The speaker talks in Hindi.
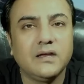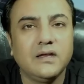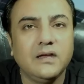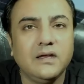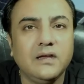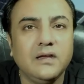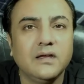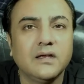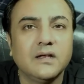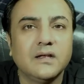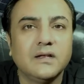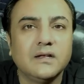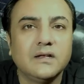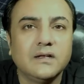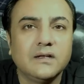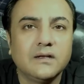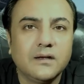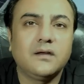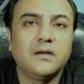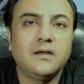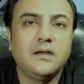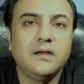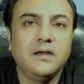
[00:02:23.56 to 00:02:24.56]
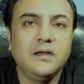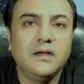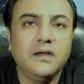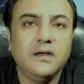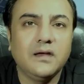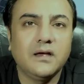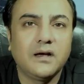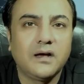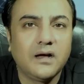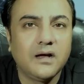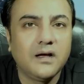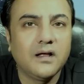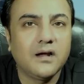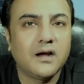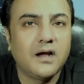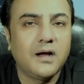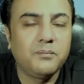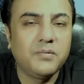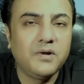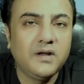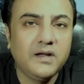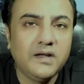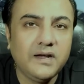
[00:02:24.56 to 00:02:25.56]
कि कि अगर
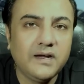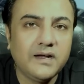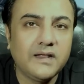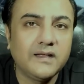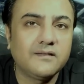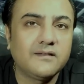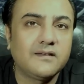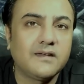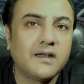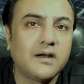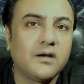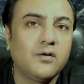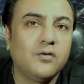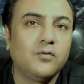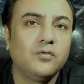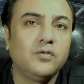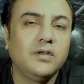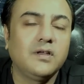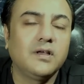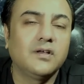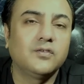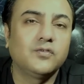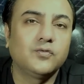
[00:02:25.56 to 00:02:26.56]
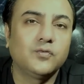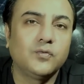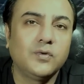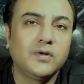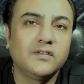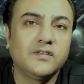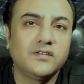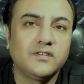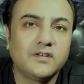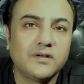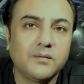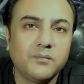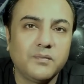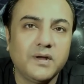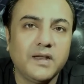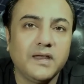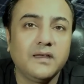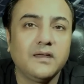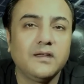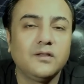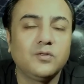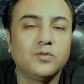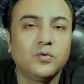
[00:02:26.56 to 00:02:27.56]
आप लेटेस्ट टेक्नोलॉजी का सोलर सिस्टम
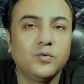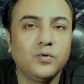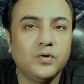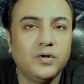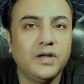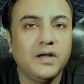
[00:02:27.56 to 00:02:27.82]
लेंगे तो